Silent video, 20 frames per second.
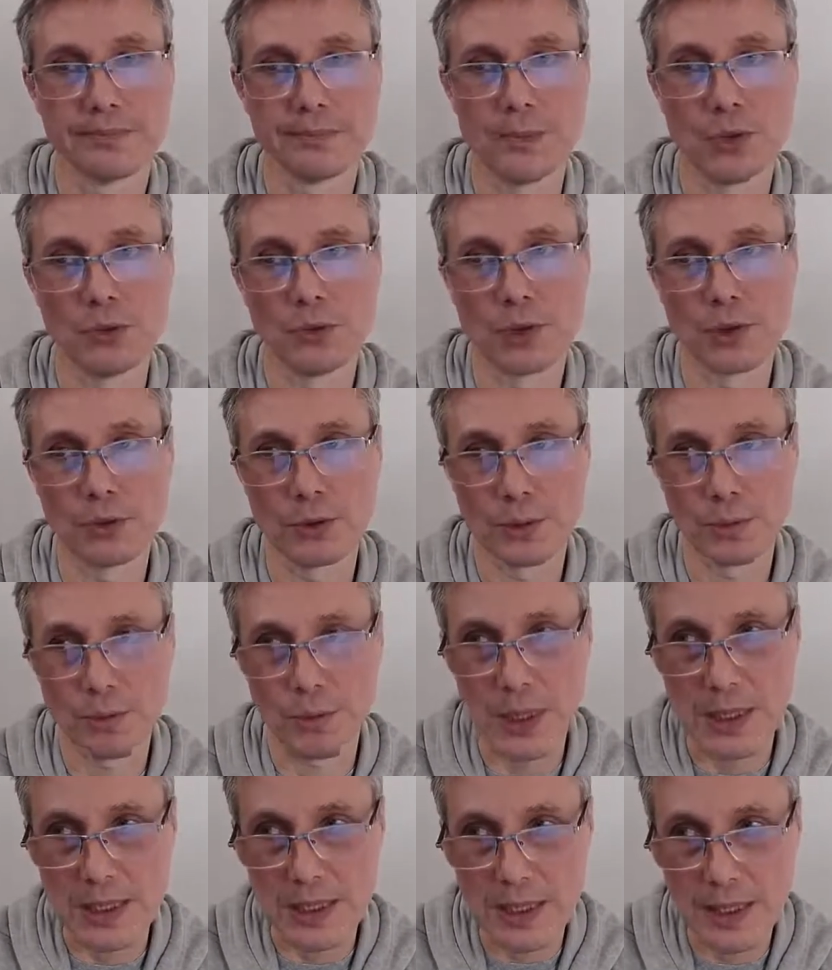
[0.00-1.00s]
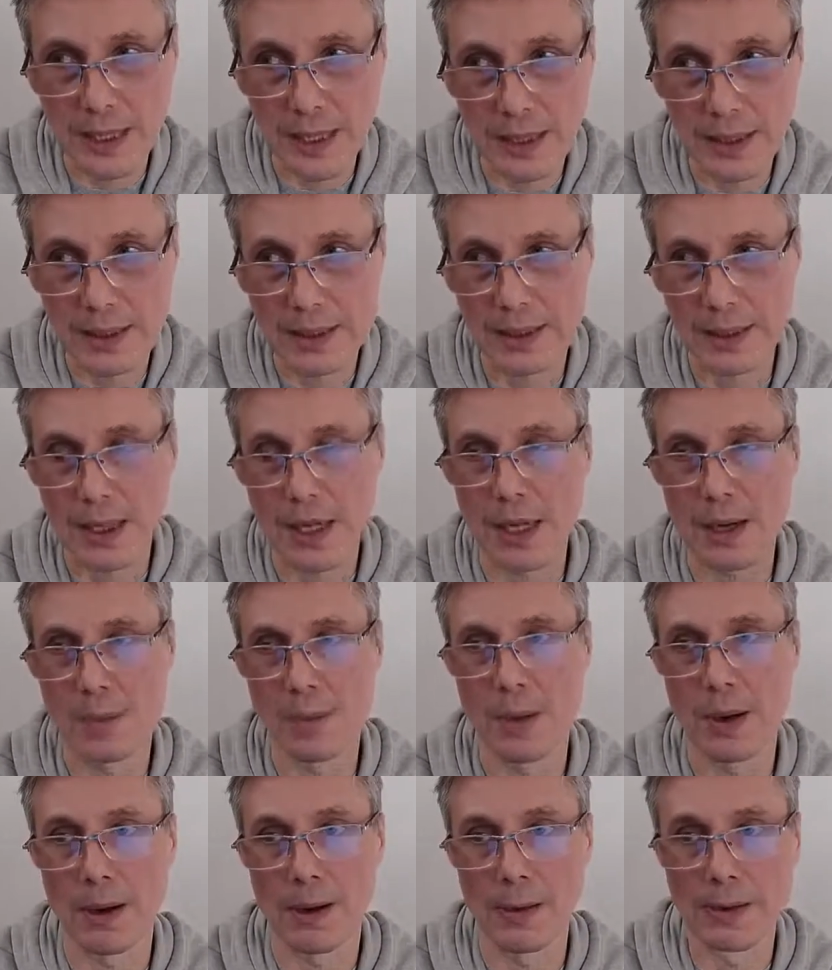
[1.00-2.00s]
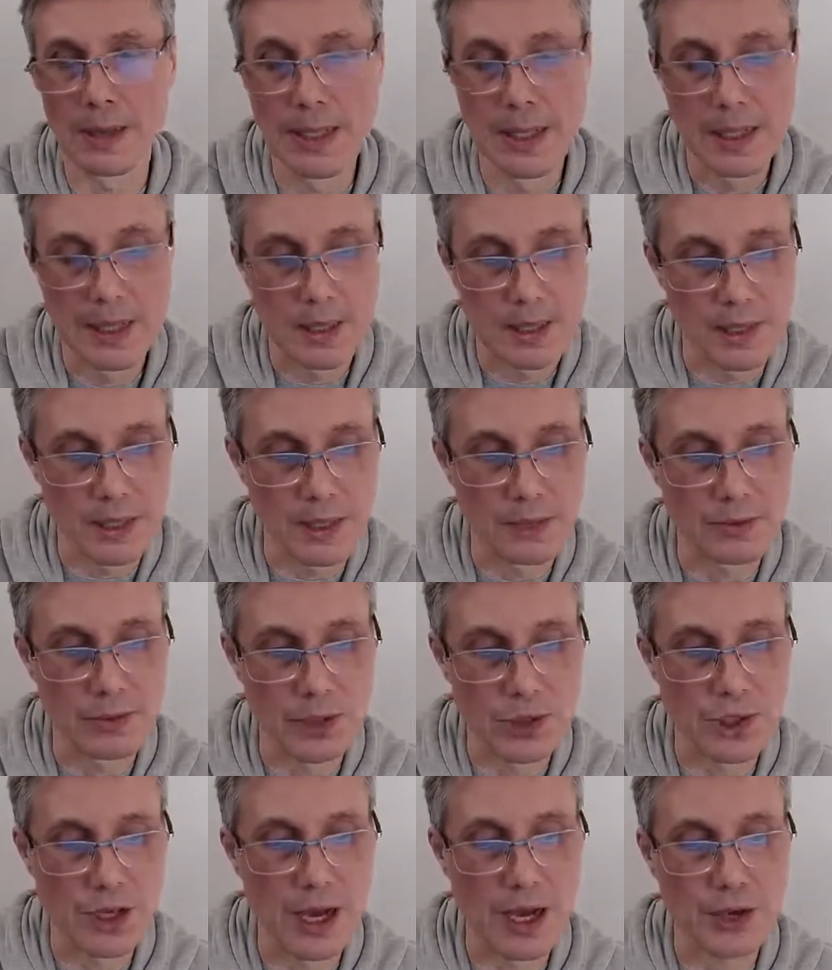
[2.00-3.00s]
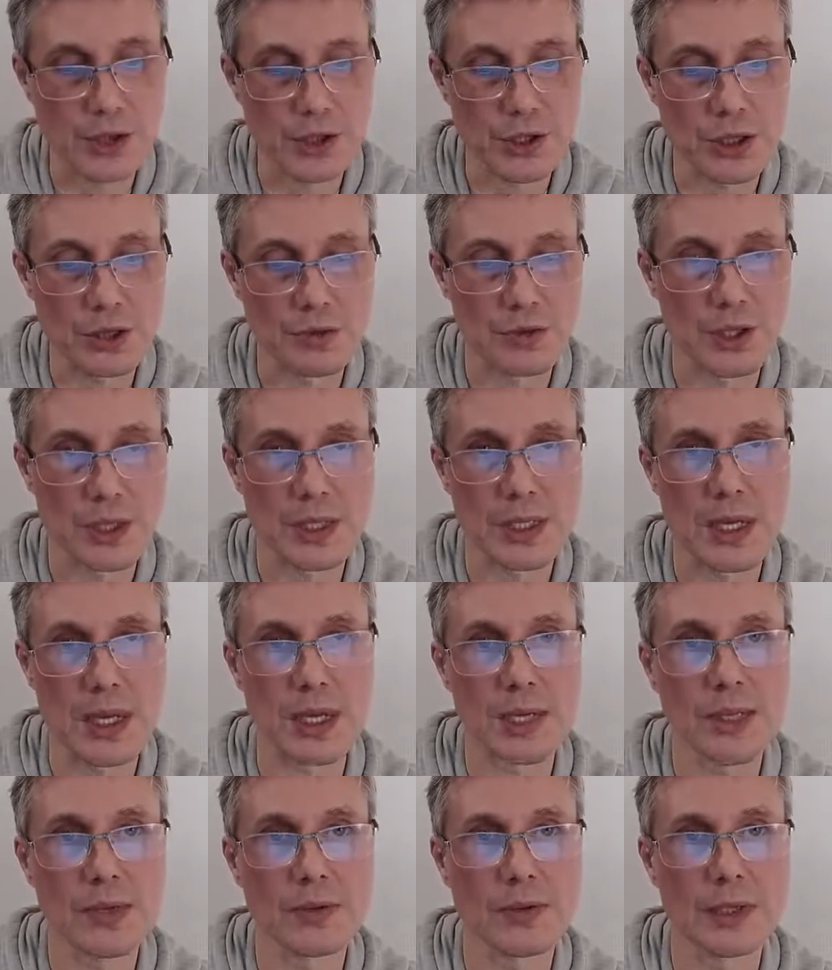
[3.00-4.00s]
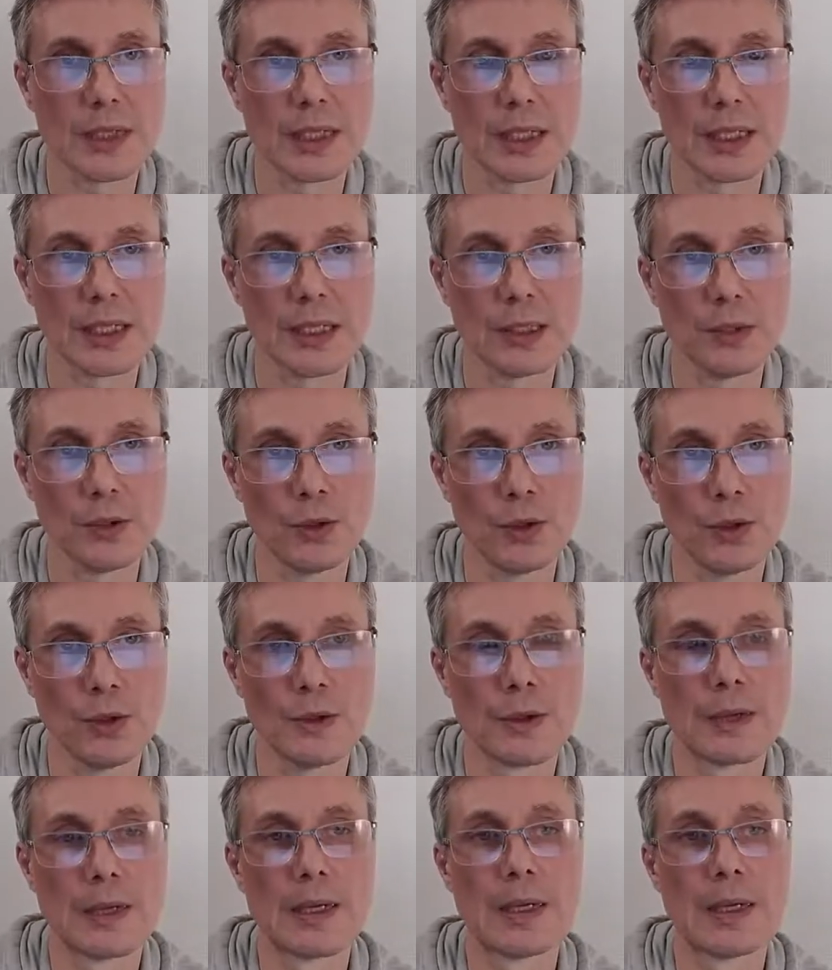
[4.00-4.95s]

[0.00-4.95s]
И вот это вот последнее, как бы завершающее высказывание, оно